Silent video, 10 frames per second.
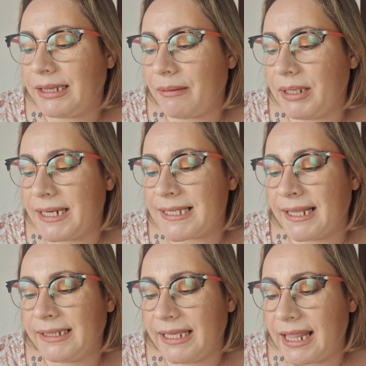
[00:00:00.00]
También es
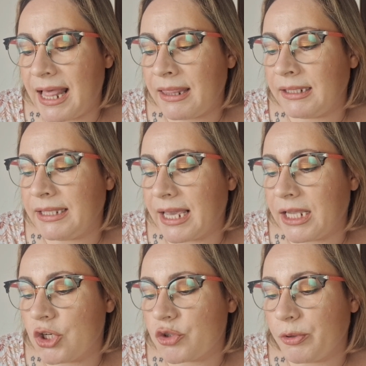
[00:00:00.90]
antiedad, ya
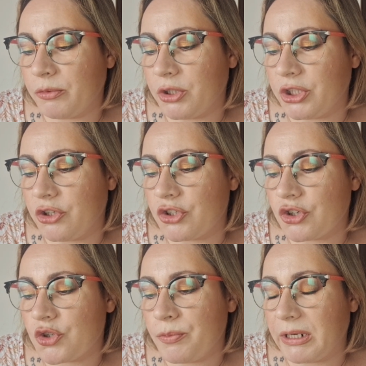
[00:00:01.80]
que los probióticos
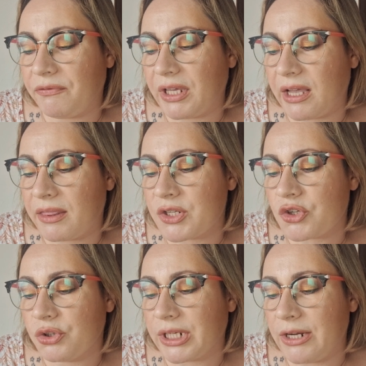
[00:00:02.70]
son súper eficaces
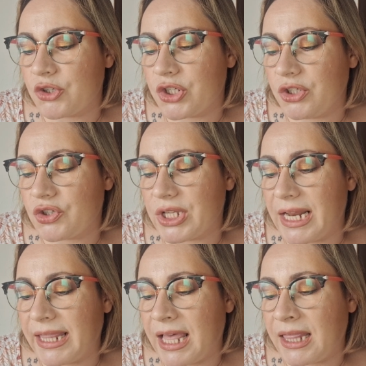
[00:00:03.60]
contra los signos de
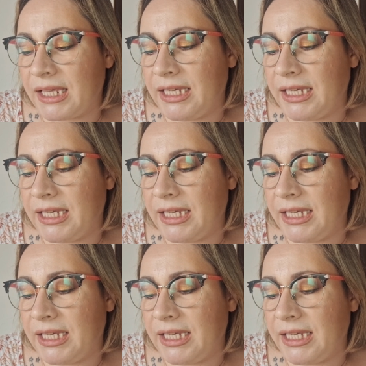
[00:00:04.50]
la edad